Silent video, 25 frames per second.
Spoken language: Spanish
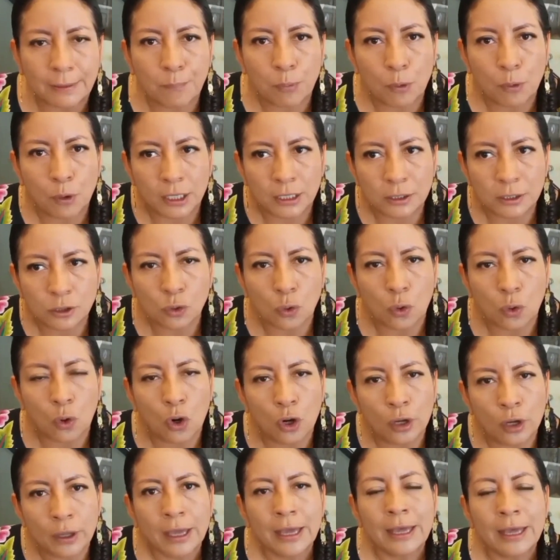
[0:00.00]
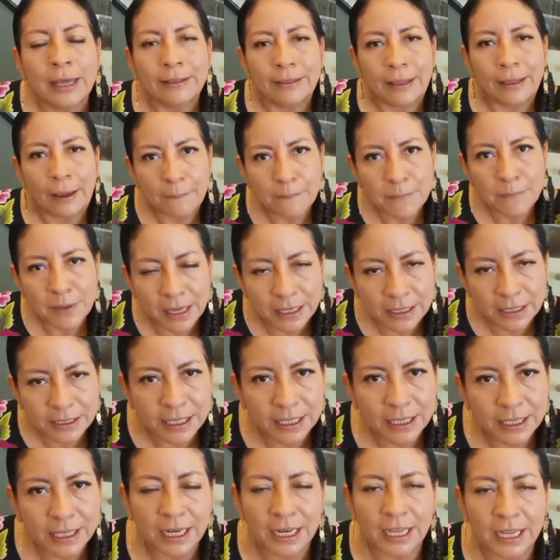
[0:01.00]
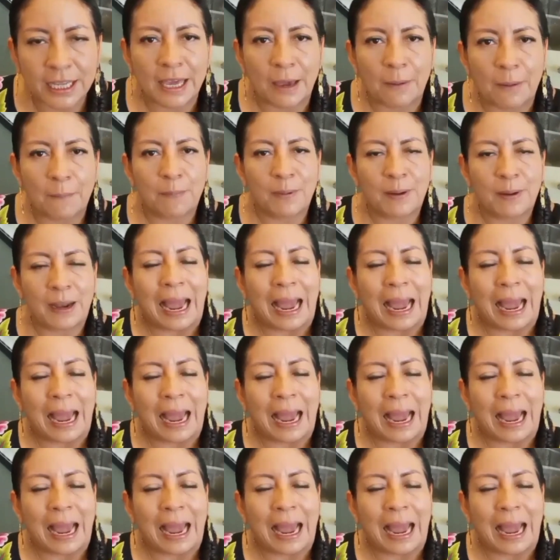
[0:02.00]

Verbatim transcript: Por eso hoy también se tiene que